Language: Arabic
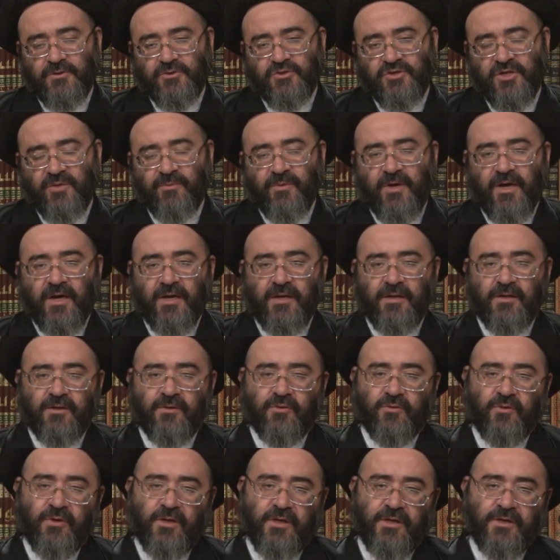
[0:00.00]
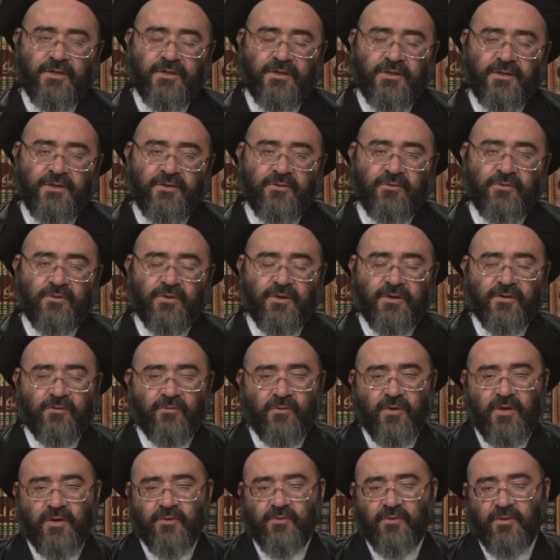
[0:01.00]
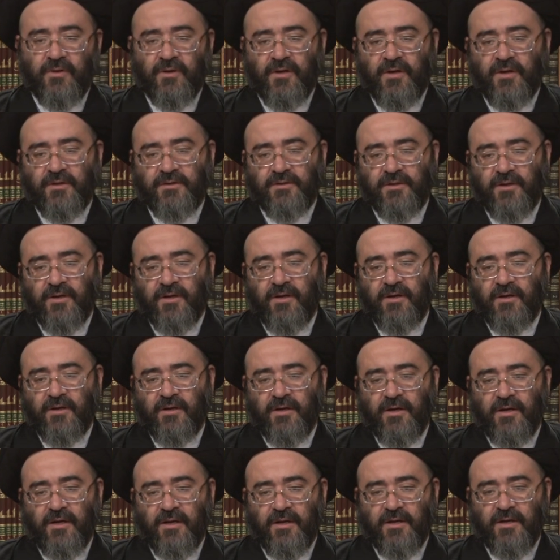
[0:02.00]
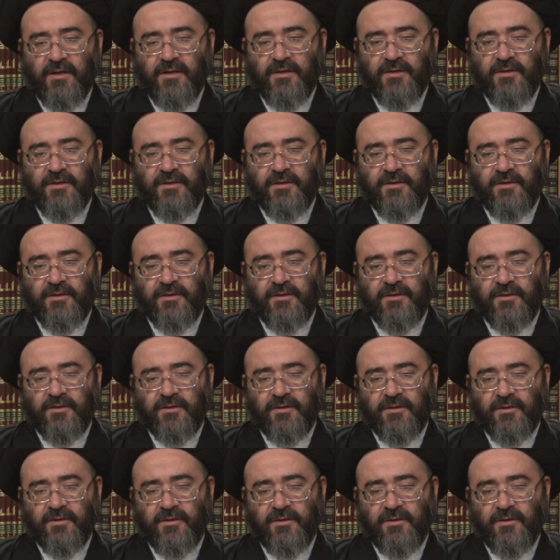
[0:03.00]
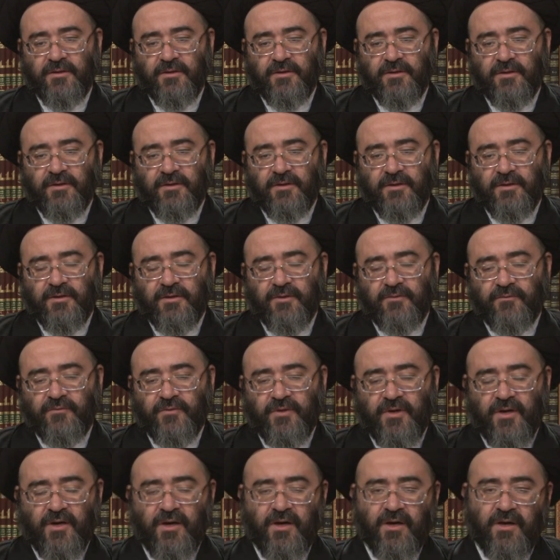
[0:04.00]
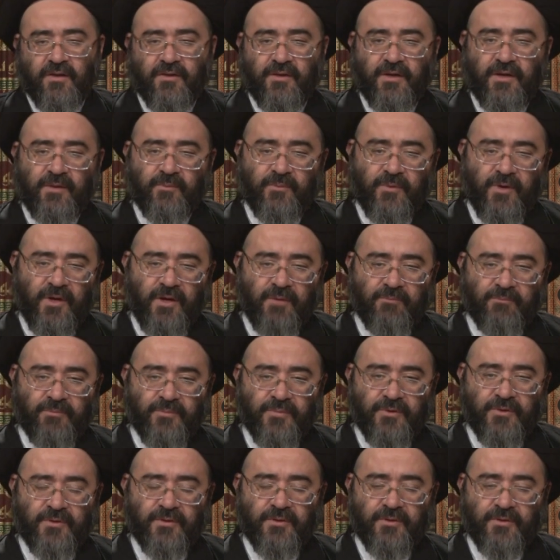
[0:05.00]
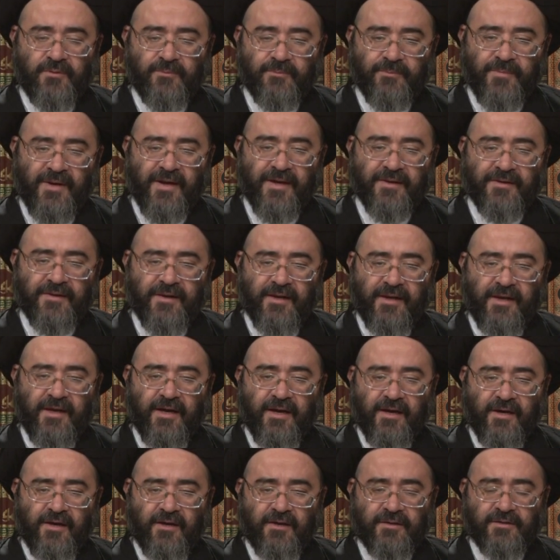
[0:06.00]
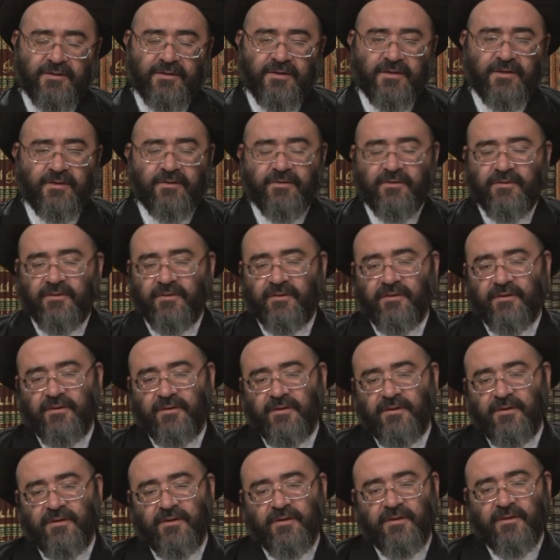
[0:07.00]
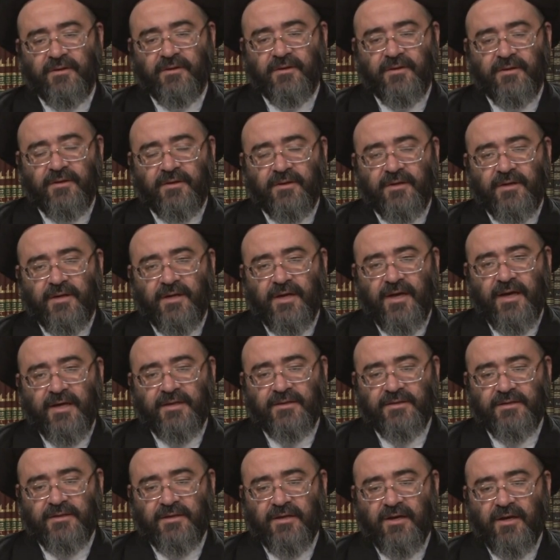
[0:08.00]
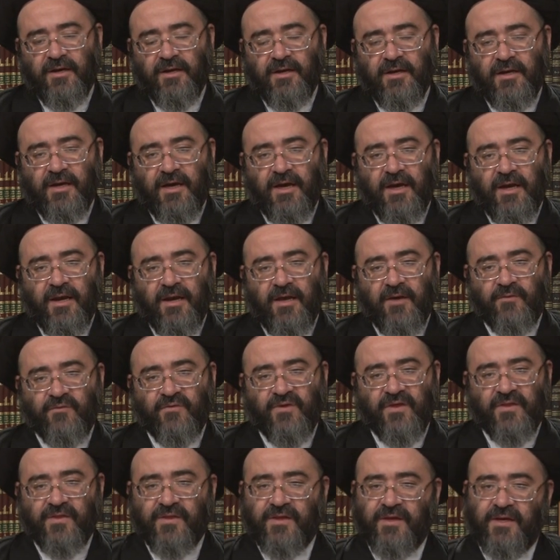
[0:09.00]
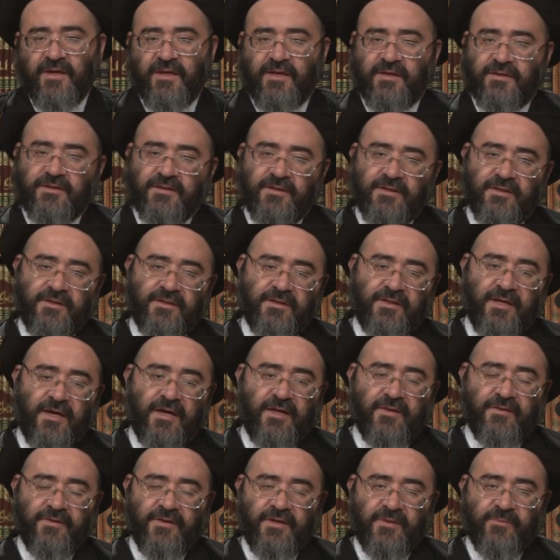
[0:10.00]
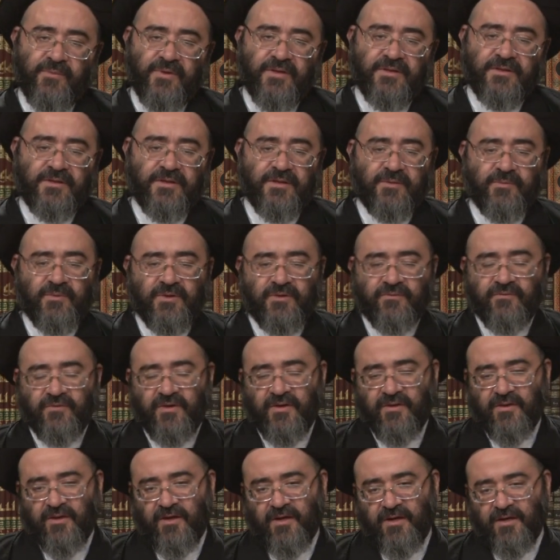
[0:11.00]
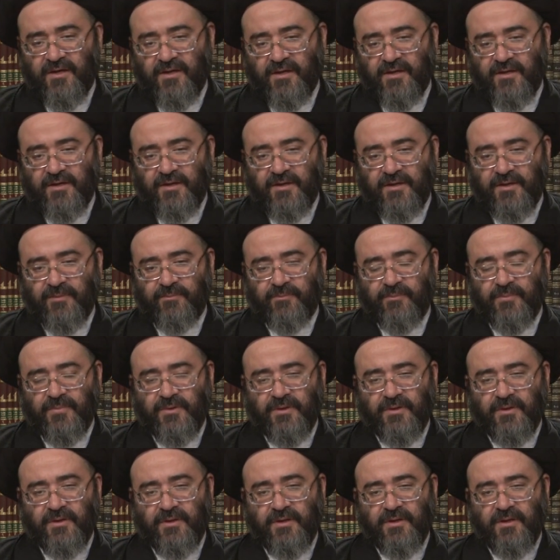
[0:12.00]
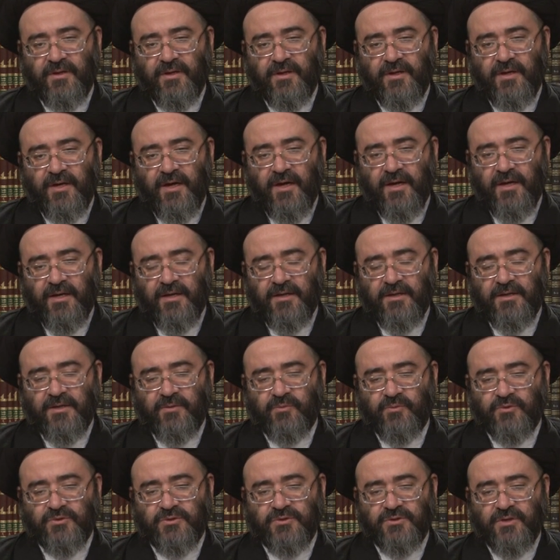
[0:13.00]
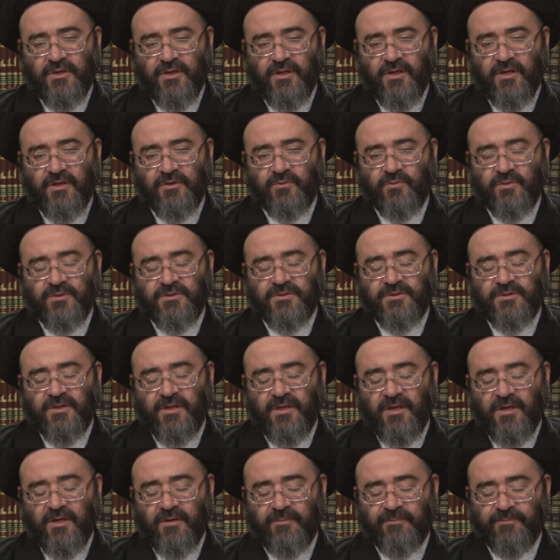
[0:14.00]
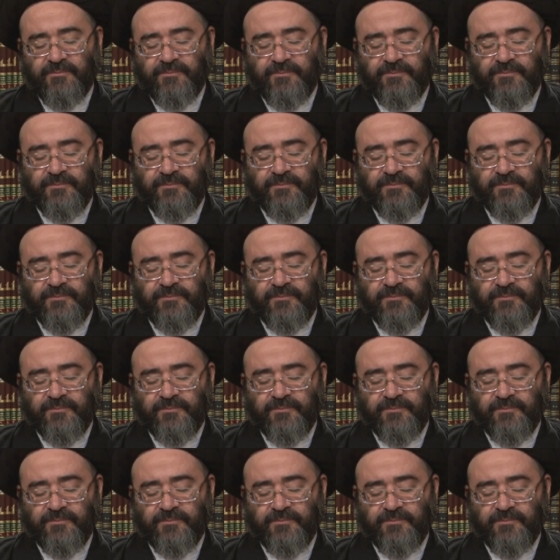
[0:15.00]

جمع الكليني رضوان الله تعالى عليه في هذا الباب بعض الأحاديث الدالة على فضيلة عظيمة من فضائلهم عليهم الصلاة والسلام